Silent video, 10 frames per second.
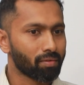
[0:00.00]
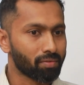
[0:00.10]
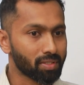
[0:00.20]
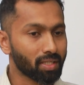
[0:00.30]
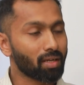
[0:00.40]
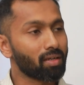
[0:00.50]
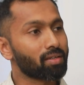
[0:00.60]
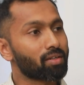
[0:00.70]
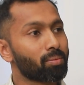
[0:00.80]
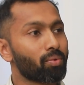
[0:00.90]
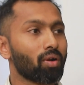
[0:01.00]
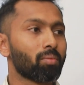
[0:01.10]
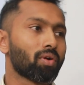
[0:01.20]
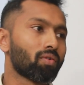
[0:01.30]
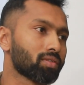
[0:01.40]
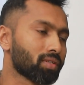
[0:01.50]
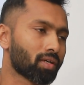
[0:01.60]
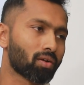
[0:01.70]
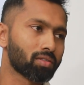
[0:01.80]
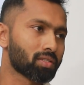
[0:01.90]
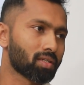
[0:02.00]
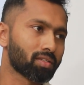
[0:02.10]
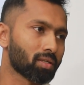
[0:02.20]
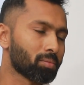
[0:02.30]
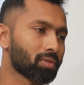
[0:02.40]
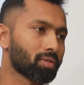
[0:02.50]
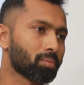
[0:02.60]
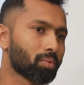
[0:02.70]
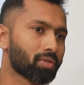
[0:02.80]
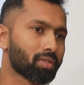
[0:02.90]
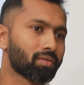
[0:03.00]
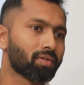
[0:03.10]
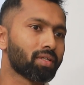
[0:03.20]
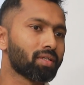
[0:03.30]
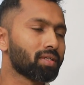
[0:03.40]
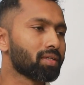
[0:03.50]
ஃபிசிக்கலாக இருக்கிற ப்ராப்ளமோடு அவங்க சைக்கலாஜிக்கலி தேல் பி புட் இன் அ வெரி